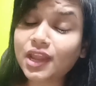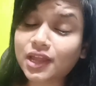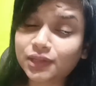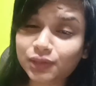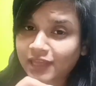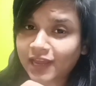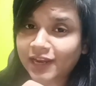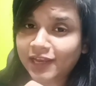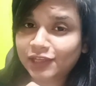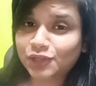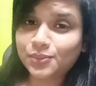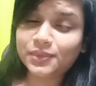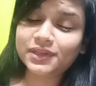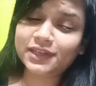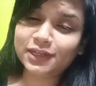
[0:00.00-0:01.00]
তবে
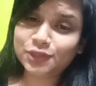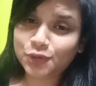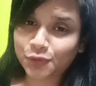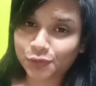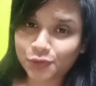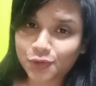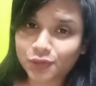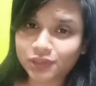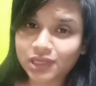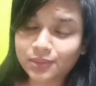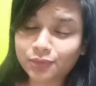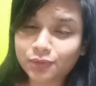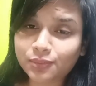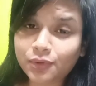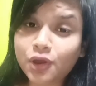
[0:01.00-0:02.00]
তোমাদের একটা ছোট্ট কথা
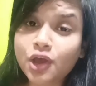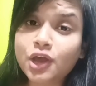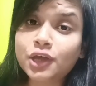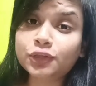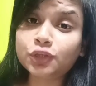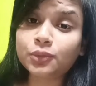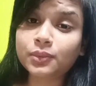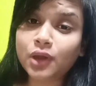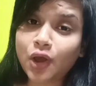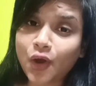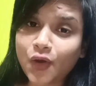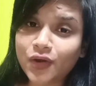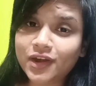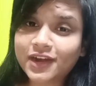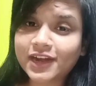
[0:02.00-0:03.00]
বলবো তোমরা
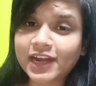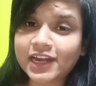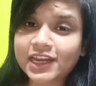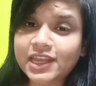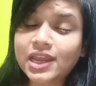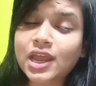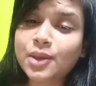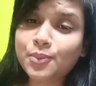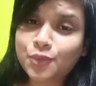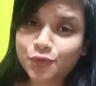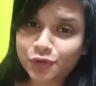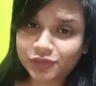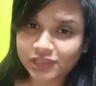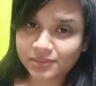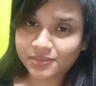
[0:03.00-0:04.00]
অলরেডি
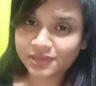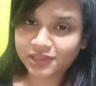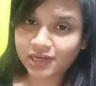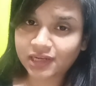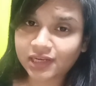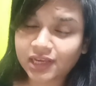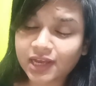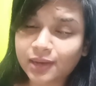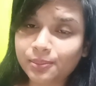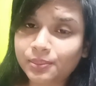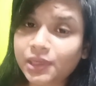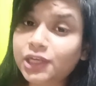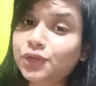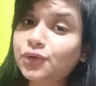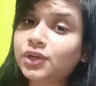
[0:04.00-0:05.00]
পুরো সেমিস্টারটা
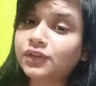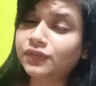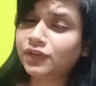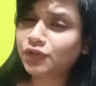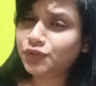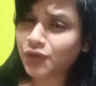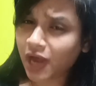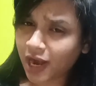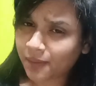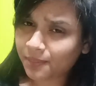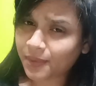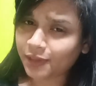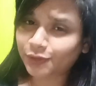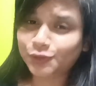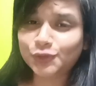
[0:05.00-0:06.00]
কমপ্লিট করে ফেলেছো আর
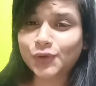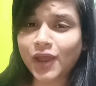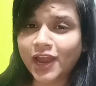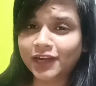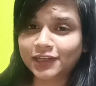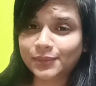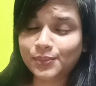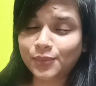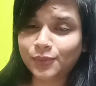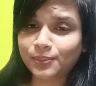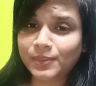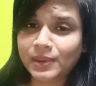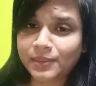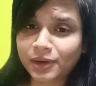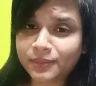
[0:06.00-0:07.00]
মাত্র একটা
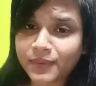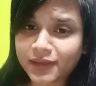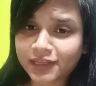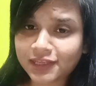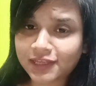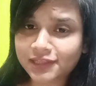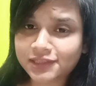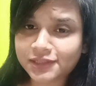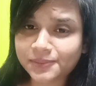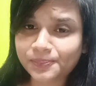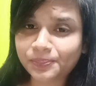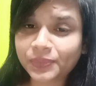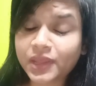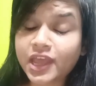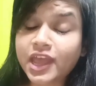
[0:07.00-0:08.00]
পেপার বাকি আছে
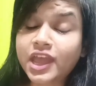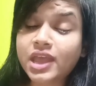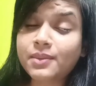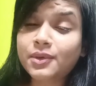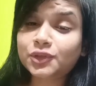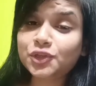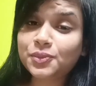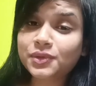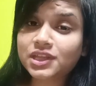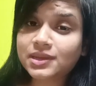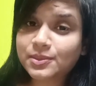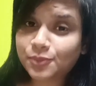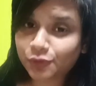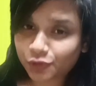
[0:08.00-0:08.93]
এবং তোমাদের আমি প্রথম